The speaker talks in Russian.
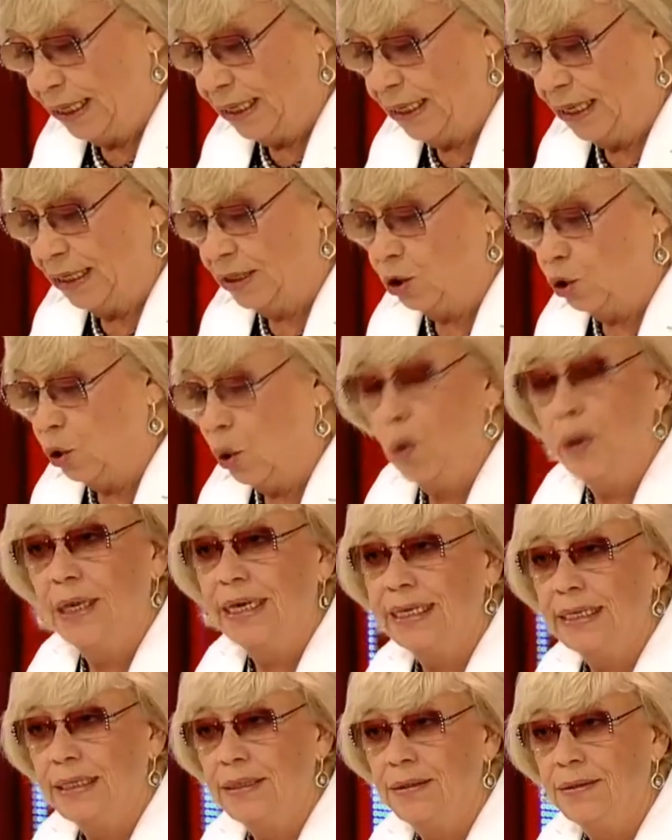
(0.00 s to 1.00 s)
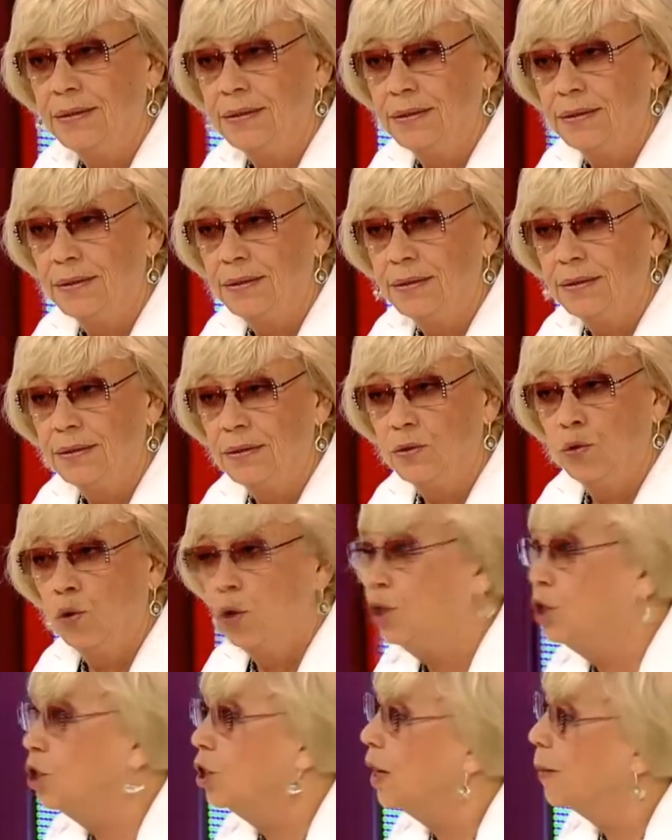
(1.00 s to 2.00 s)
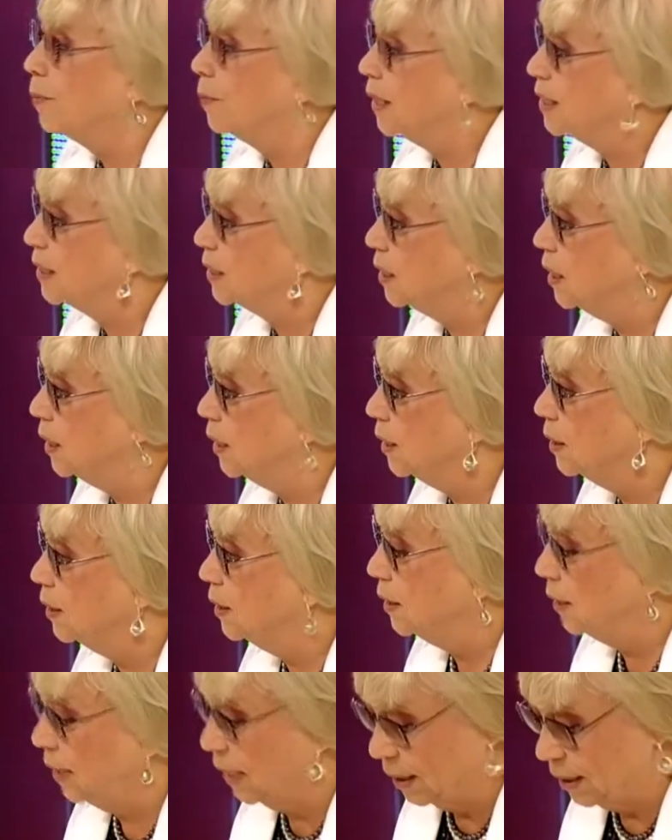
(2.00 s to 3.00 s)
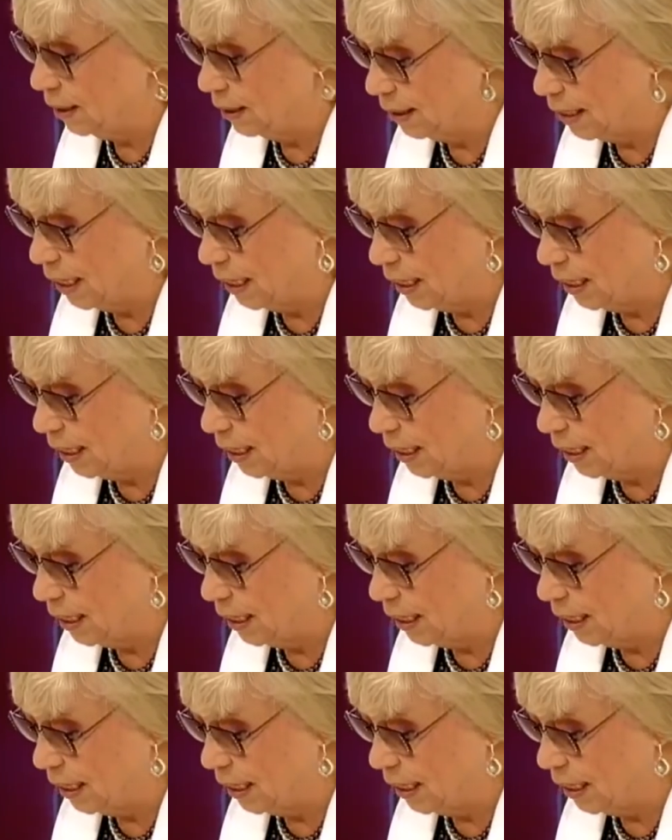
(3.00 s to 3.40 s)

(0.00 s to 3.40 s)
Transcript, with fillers: Глендоуэра, очень опасное для английской